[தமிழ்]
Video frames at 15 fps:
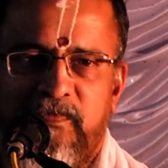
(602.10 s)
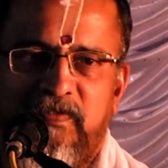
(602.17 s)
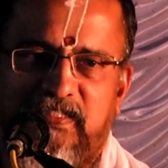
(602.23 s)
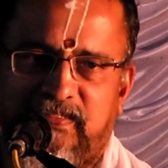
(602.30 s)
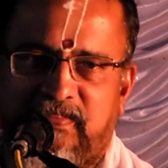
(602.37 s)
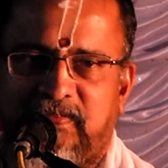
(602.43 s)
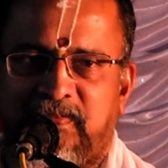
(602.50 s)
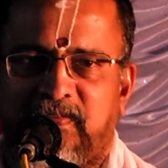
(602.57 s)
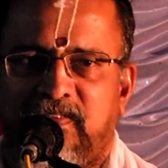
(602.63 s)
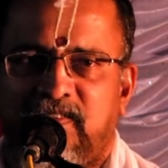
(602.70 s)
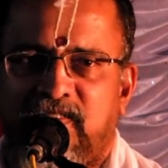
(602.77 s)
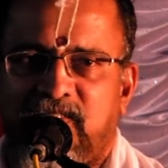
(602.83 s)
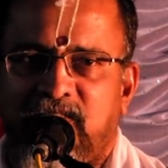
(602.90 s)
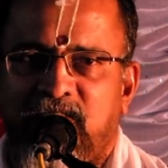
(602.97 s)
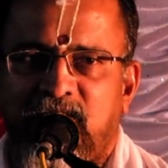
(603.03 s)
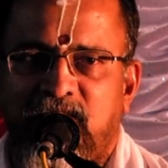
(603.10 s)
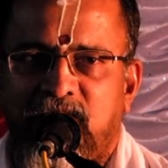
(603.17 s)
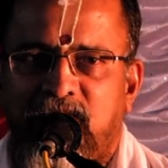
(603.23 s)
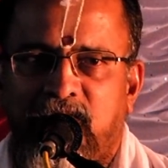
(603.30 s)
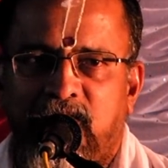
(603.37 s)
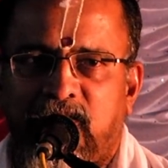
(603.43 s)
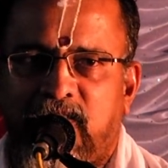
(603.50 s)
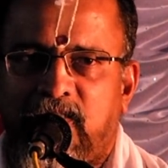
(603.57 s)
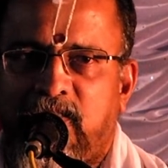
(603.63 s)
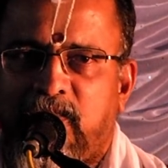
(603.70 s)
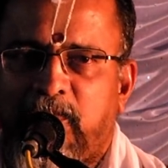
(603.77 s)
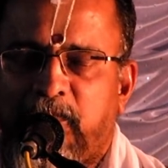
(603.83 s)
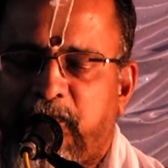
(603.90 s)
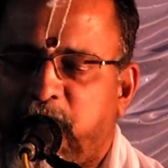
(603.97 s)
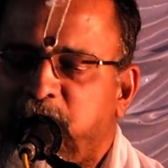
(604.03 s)
போகிறது
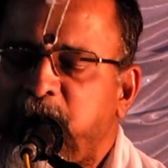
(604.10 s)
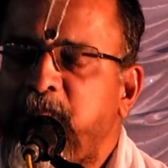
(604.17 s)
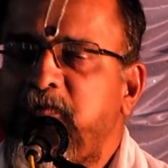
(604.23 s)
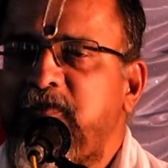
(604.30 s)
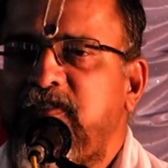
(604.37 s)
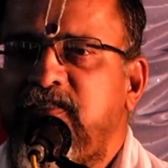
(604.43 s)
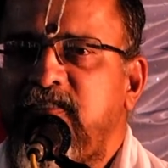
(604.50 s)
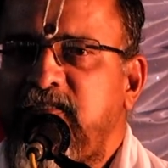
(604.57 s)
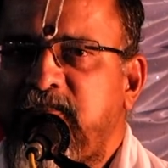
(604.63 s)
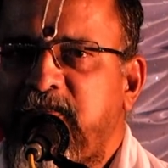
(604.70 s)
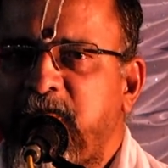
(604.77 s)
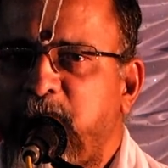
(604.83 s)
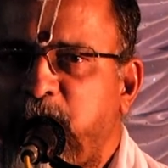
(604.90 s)
போகும் பொழுது